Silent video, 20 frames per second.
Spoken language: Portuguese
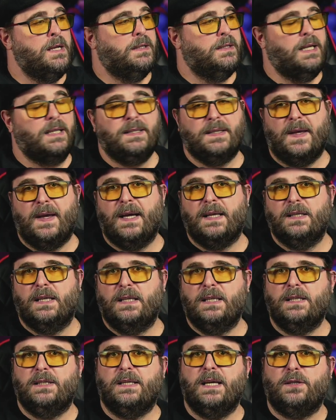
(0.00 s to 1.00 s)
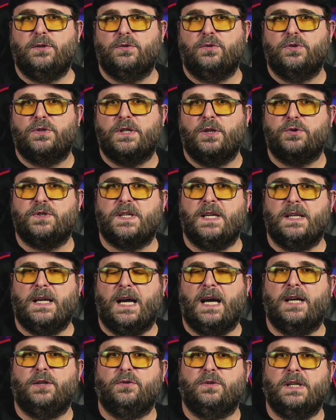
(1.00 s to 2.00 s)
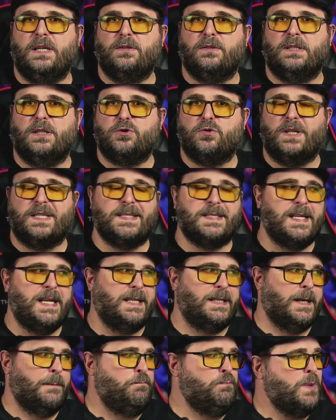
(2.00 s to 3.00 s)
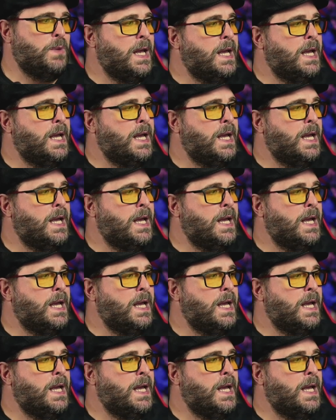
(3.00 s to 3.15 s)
na tela ali dentro do seu cenário, dentro da sua cena.